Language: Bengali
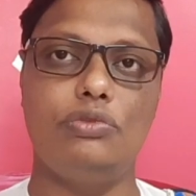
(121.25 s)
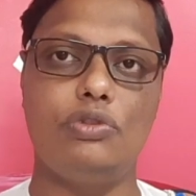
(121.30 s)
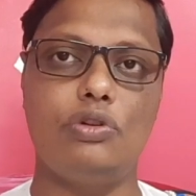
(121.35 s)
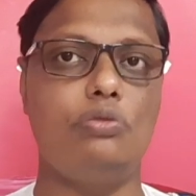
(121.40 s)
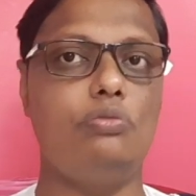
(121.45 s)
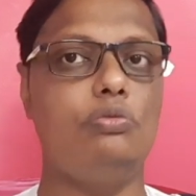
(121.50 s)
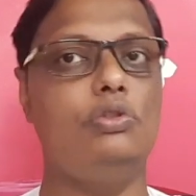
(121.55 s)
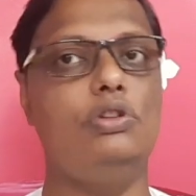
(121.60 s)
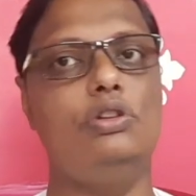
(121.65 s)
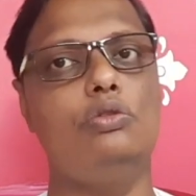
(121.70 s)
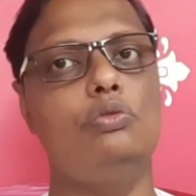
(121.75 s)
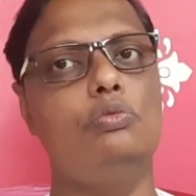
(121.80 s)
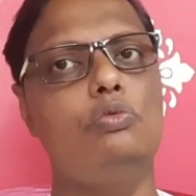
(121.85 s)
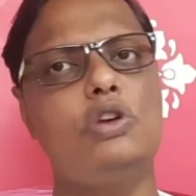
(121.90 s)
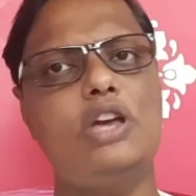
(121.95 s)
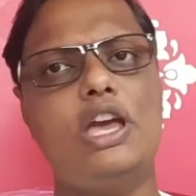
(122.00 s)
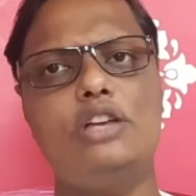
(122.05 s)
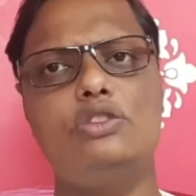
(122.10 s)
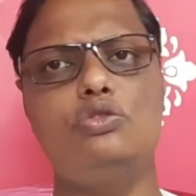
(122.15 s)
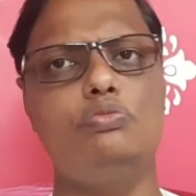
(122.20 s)
তখন বললেন
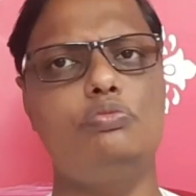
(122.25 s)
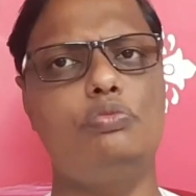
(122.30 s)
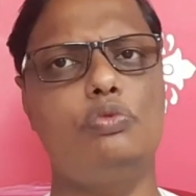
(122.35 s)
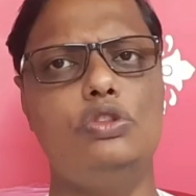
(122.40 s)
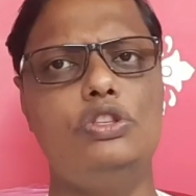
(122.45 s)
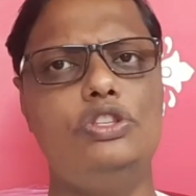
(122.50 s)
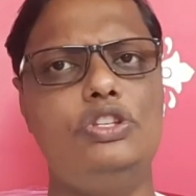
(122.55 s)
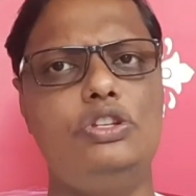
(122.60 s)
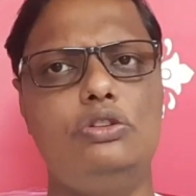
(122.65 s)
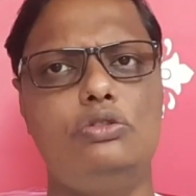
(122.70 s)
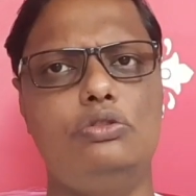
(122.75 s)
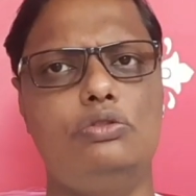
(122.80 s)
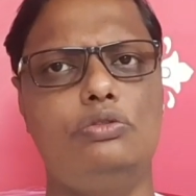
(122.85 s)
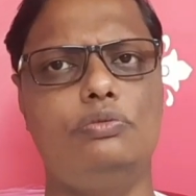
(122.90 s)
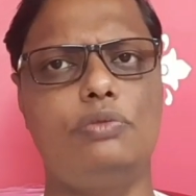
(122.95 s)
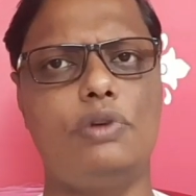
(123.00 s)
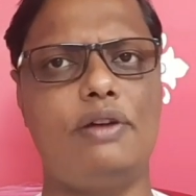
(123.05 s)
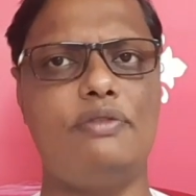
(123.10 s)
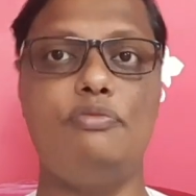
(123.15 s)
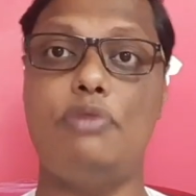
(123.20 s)
অমুক একজন বলছিল
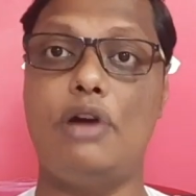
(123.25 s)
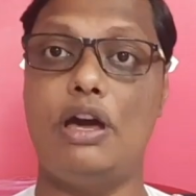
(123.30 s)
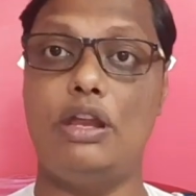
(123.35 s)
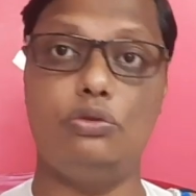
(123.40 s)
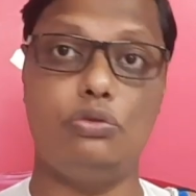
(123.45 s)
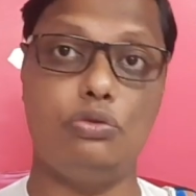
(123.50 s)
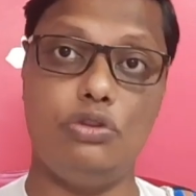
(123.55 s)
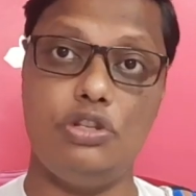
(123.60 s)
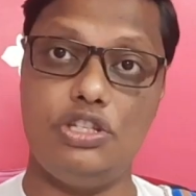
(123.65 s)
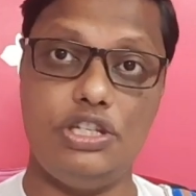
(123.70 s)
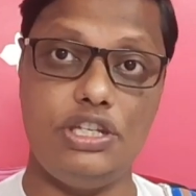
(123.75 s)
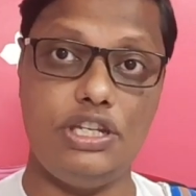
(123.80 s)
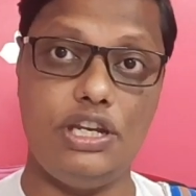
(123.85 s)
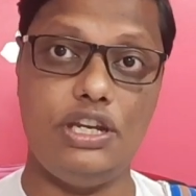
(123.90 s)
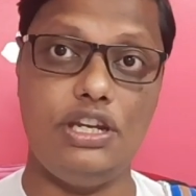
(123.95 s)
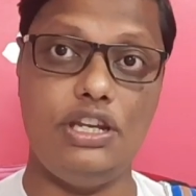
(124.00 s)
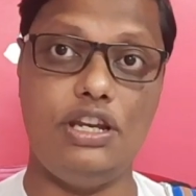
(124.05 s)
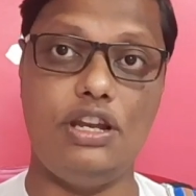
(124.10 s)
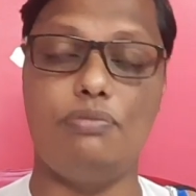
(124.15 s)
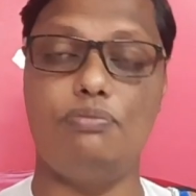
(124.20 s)
আমি ভালো করে
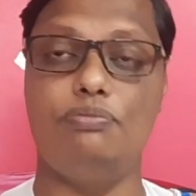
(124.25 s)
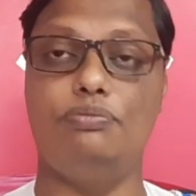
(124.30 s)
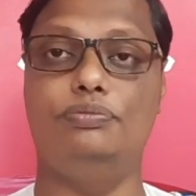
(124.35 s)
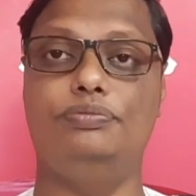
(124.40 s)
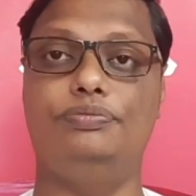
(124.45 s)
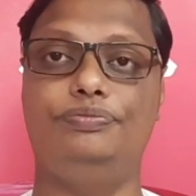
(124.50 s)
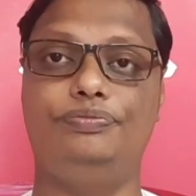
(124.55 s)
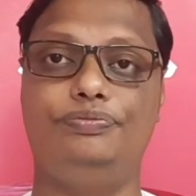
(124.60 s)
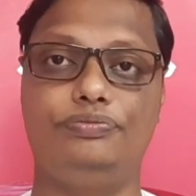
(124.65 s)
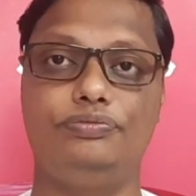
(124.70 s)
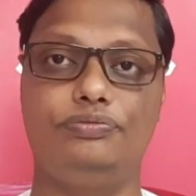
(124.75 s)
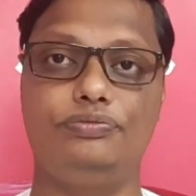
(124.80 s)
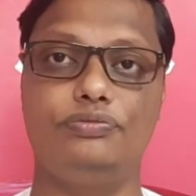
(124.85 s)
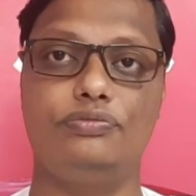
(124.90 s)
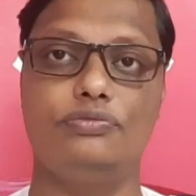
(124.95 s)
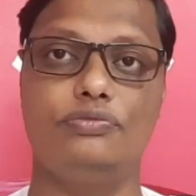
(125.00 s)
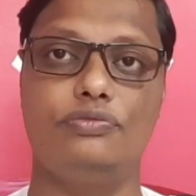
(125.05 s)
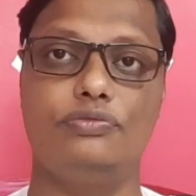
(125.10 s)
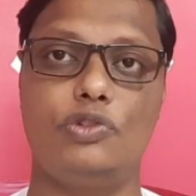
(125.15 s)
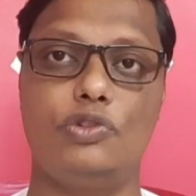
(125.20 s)
জেনে নিলাম
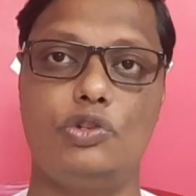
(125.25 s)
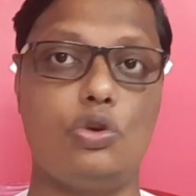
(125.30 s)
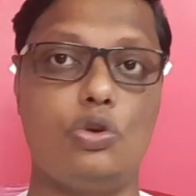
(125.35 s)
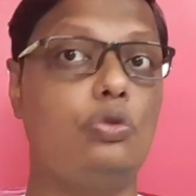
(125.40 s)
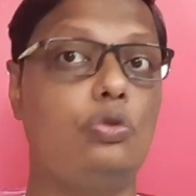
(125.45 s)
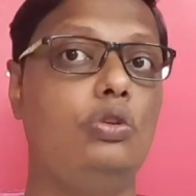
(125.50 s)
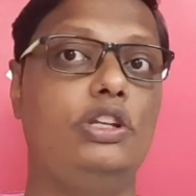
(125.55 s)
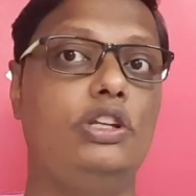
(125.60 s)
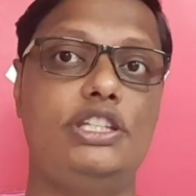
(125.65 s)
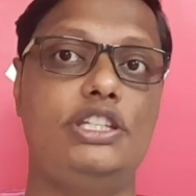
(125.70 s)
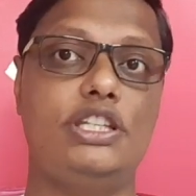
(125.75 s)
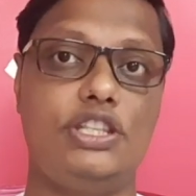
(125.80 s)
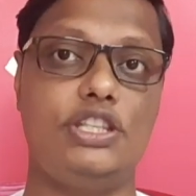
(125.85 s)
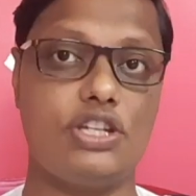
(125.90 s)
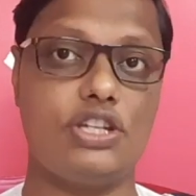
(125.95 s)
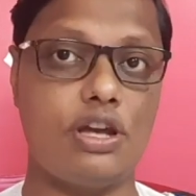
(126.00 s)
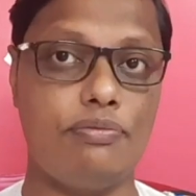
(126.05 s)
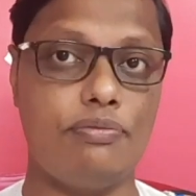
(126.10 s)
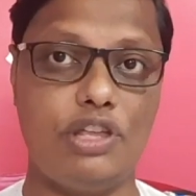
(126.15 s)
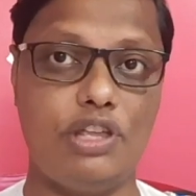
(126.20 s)
সকলকে যাতে
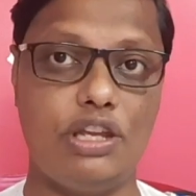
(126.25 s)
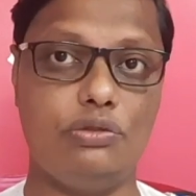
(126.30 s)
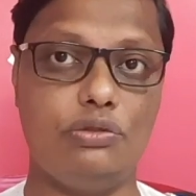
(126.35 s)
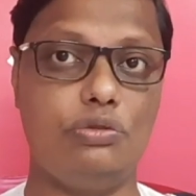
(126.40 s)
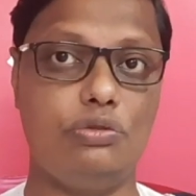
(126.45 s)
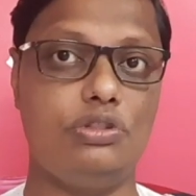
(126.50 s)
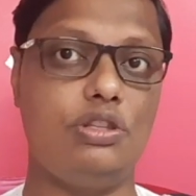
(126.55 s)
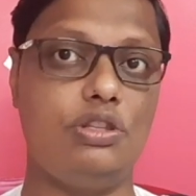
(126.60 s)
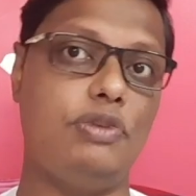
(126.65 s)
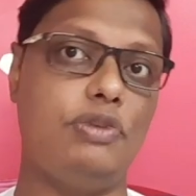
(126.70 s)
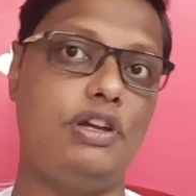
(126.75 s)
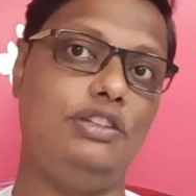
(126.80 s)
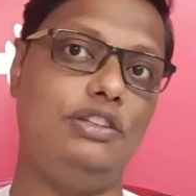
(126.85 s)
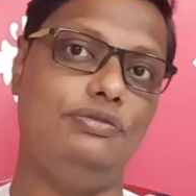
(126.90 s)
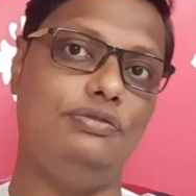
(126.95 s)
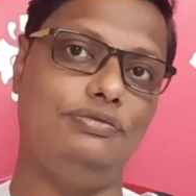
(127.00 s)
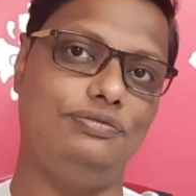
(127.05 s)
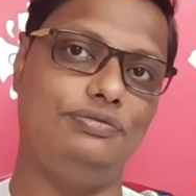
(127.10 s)
সাবধান করতে পারি